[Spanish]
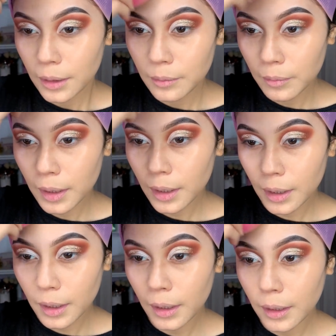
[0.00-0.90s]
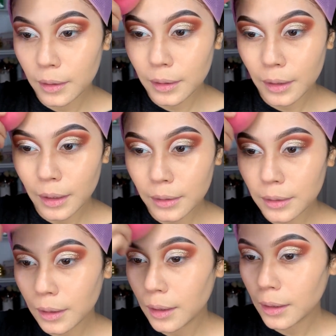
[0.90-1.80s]
Me ha
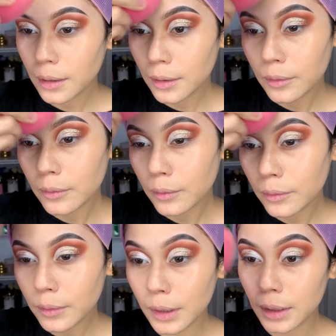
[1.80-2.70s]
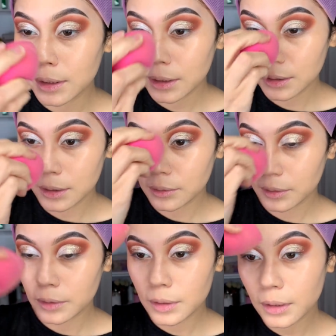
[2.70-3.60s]
encantado. Ay, chicas, les
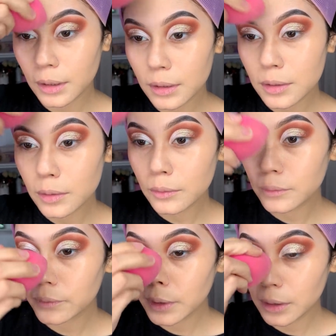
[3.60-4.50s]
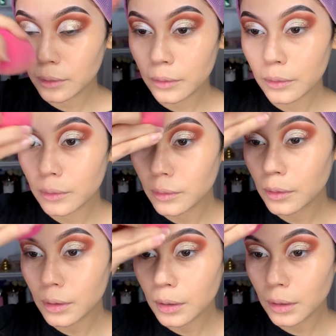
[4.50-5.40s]
cuento. Está sido un frío
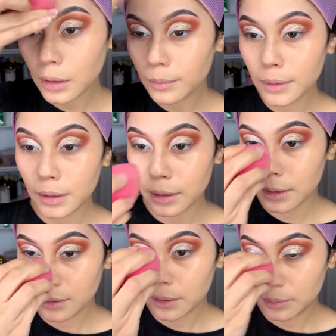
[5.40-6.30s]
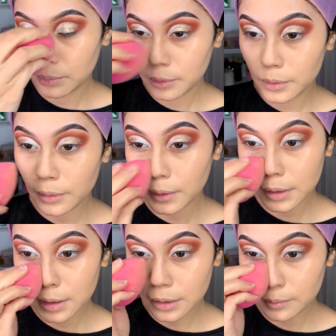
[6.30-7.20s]
horrible aquí en Japón. De verdad
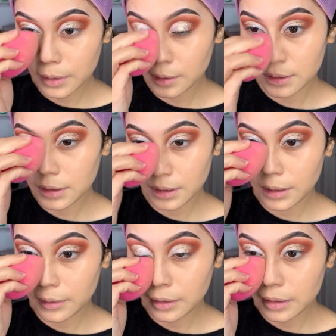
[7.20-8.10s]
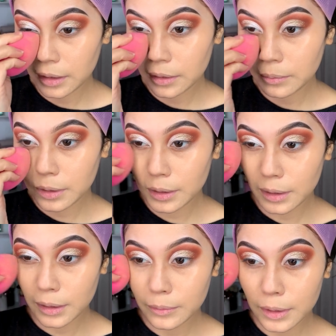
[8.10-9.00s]
es que no me da ganas ni levantarme de la
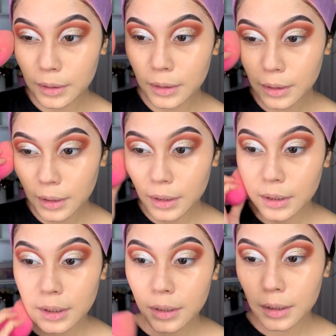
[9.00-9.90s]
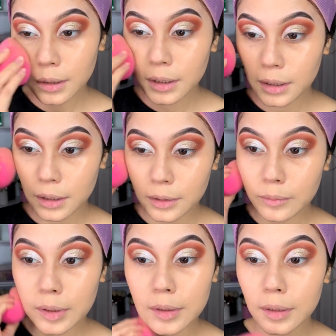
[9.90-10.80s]
cama. Ni nada. Quiero
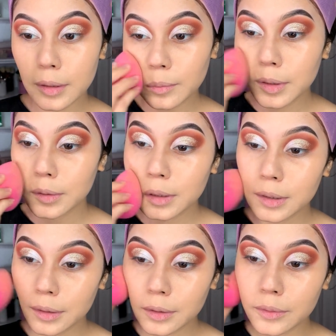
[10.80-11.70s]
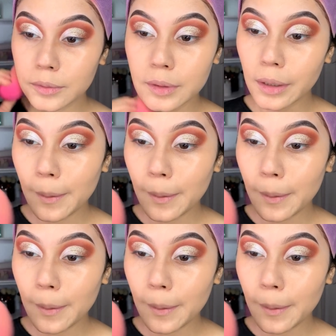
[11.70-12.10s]
meterme y no salir nunca.